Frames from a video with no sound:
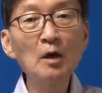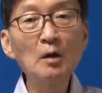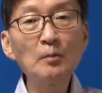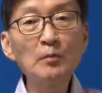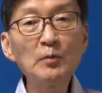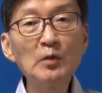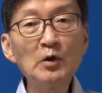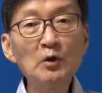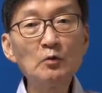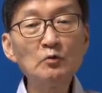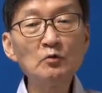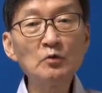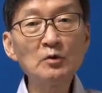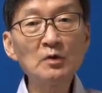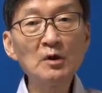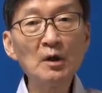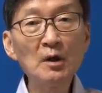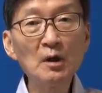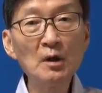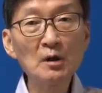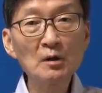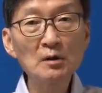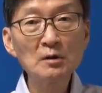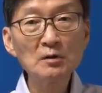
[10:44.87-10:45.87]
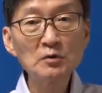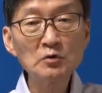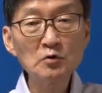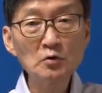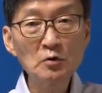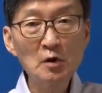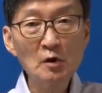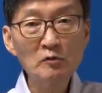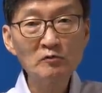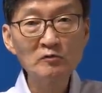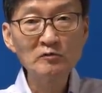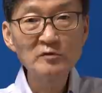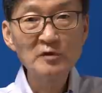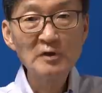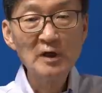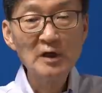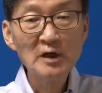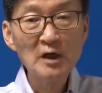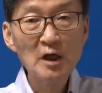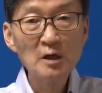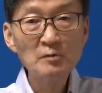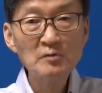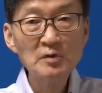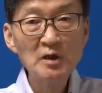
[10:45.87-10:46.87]
미국이 그쪽의 군사
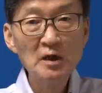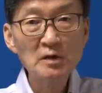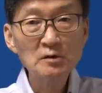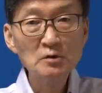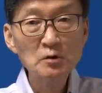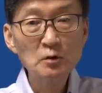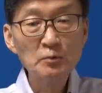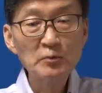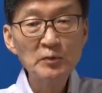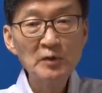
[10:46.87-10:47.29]
개입을 해서